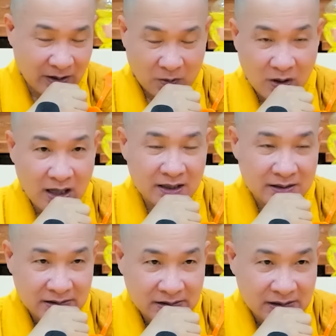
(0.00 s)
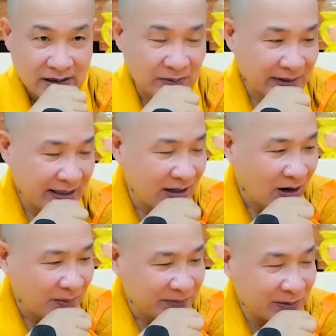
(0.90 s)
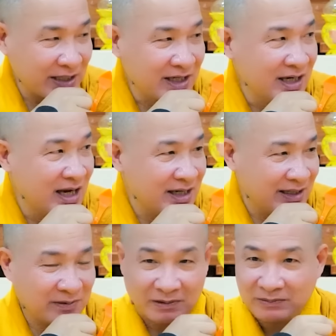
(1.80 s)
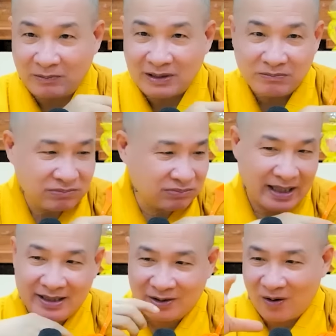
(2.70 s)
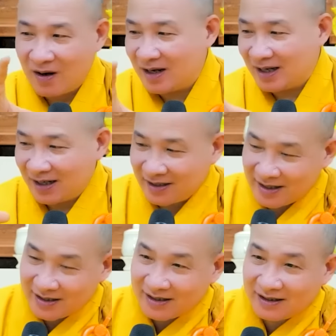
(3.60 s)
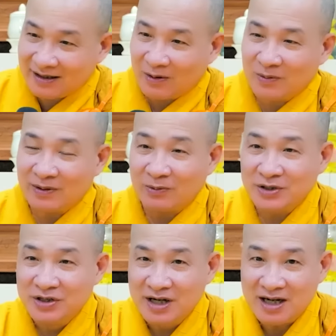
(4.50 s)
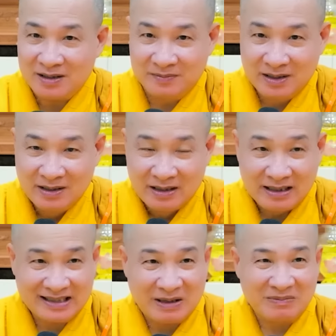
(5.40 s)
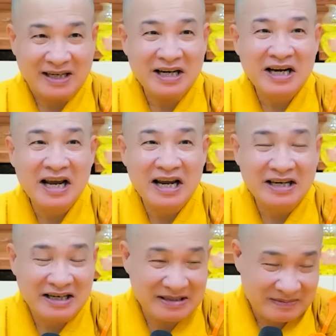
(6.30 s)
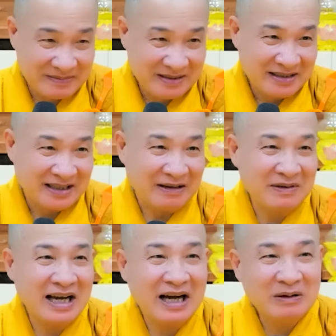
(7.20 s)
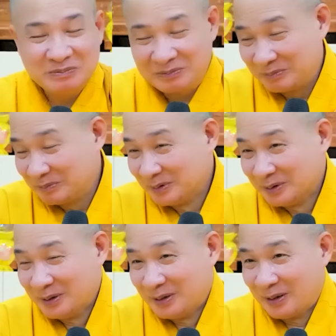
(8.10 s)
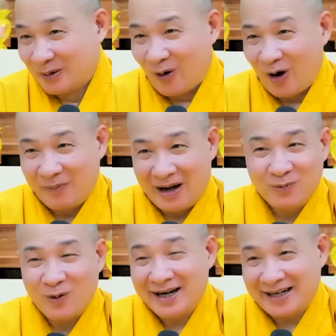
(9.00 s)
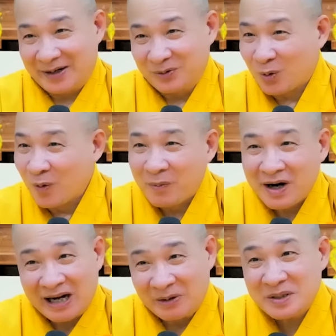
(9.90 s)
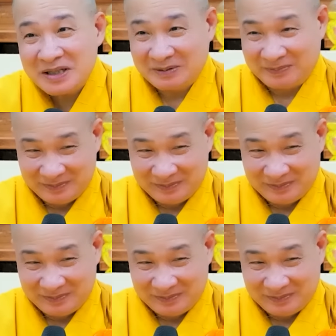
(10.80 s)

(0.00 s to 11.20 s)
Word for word: Nó là quá, ông để cái hòm sao thấy ghê vậy ông đóng cái nhỏ à, để trên đầu giường á, là sao ông để cái ghê vậy? Ông la không, con mà không có cái này con tu không có nổi.